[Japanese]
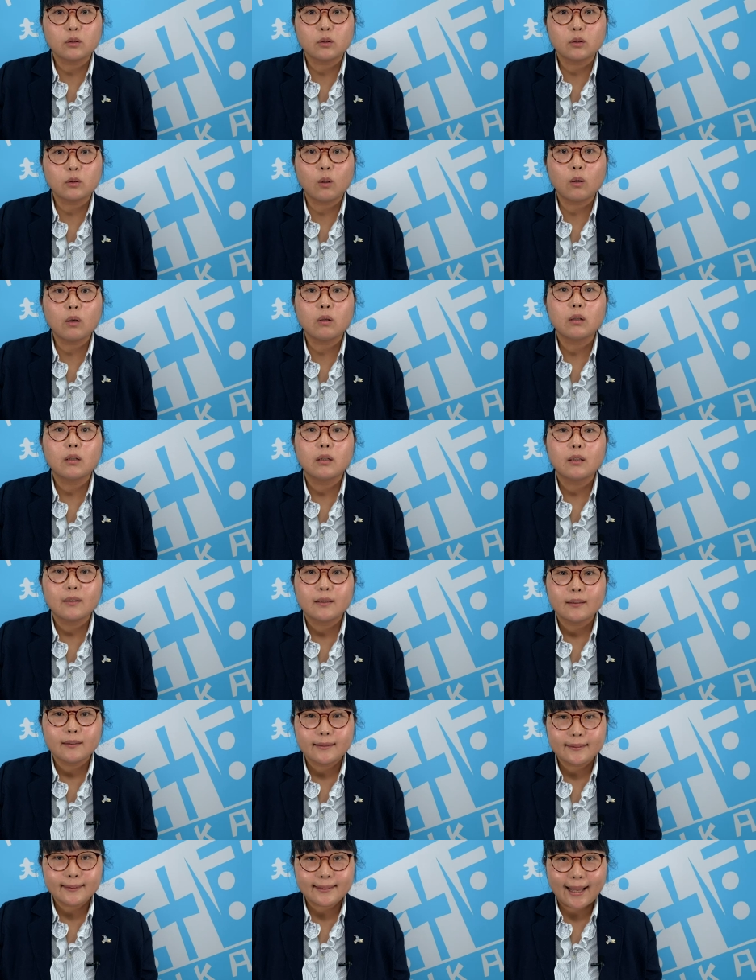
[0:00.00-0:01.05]
と
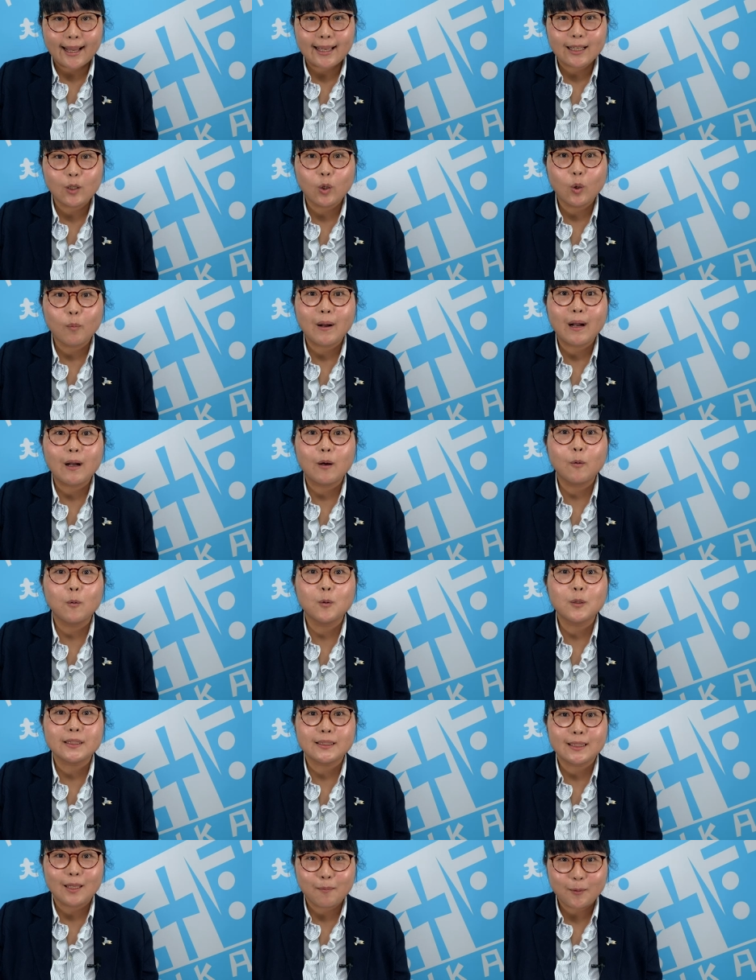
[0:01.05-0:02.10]
太鼓判を
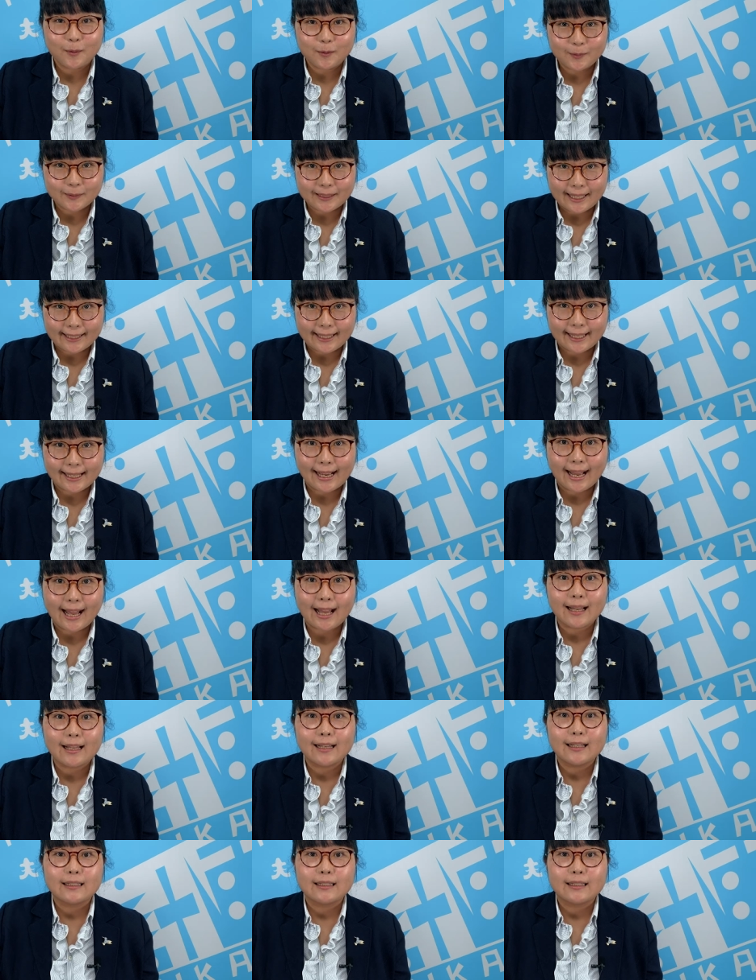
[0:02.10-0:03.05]
したものだけが